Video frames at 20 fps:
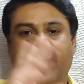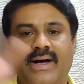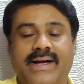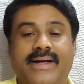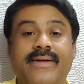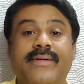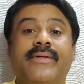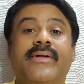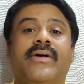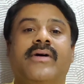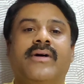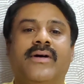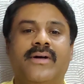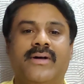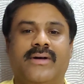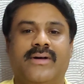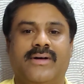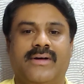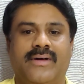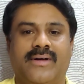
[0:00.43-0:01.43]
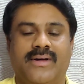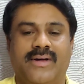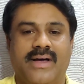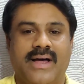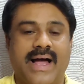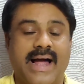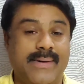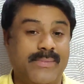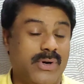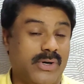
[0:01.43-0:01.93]
ஹாய்
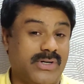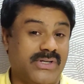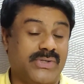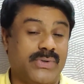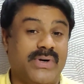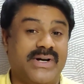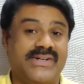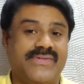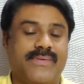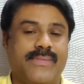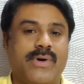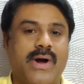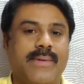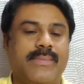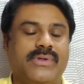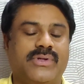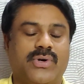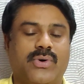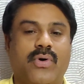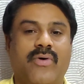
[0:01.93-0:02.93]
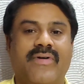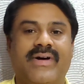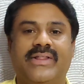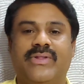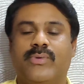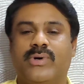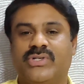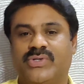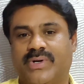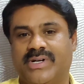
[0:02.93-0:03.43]
ஐம் டாக்டர் சுரேஷ் ஃப்ரம் கோயம்புத்தூர்
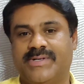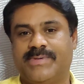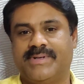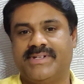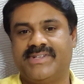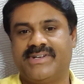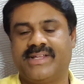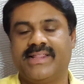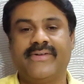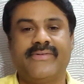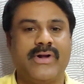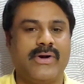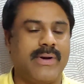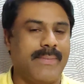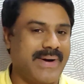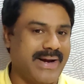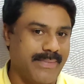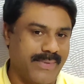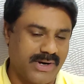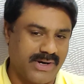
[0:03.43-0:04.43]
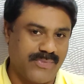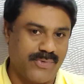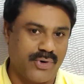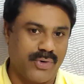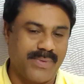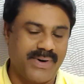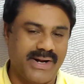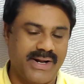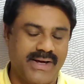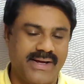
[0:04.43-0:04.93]
கோவிலேருந்து உங்கள் சுரேஷ் பேசுகிறேன் இந்த விட நம்ம என்ன பார்க்க
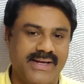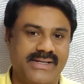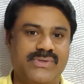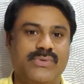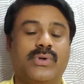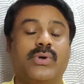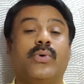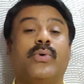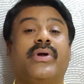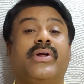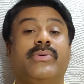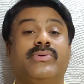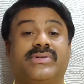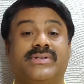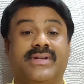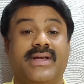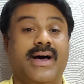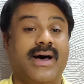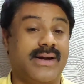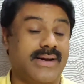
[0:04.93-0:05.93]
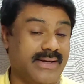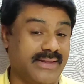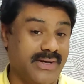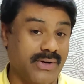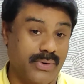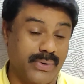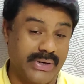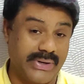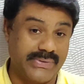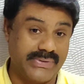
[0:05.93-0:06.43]
போகிறோம் அப்படின்னா எஸ் ஒரு குட் நியூஸ் யாருக்கு
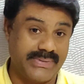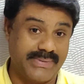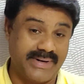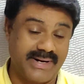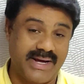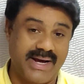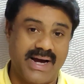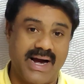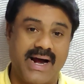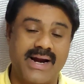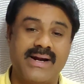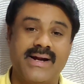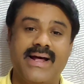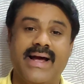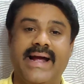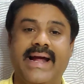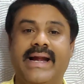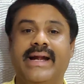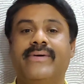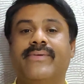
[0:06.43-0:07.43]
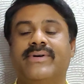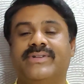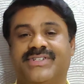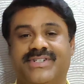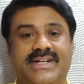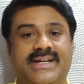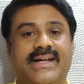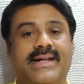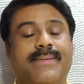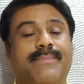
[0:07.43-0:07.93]
இந்த குட் நியூஸ் அப்படின்னா அண்ணா
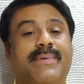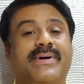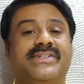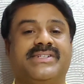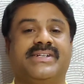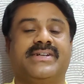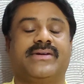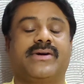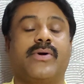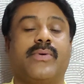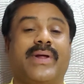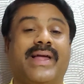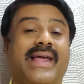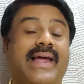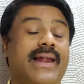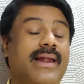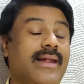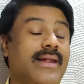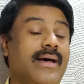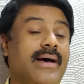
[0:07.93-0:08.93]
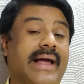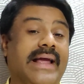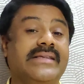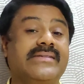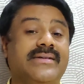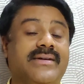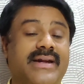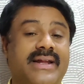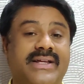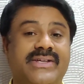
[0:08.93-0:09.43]
யூனிவர்சிட்டியில் படிச்சுட்டு இருக்கக்கூடிய எல்லா
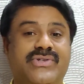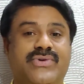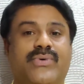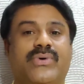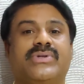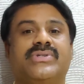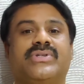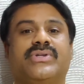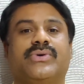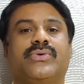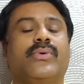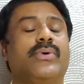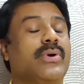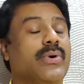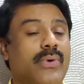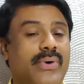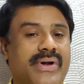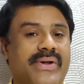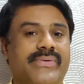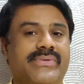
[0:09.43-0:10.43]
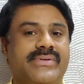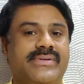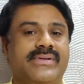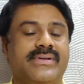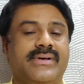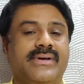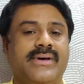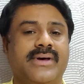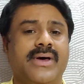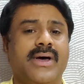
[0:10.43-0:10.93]
இன்ஜினியரிங் ஸ்டூடெண்ட்ஸுக்கும் ஒரு குட் நியூஸ்
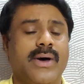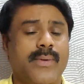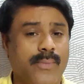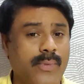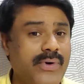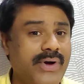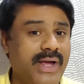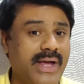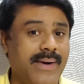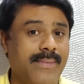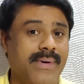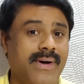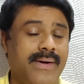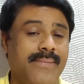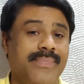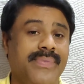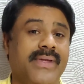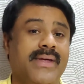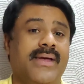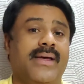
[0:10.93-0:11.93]
முக்கியமாக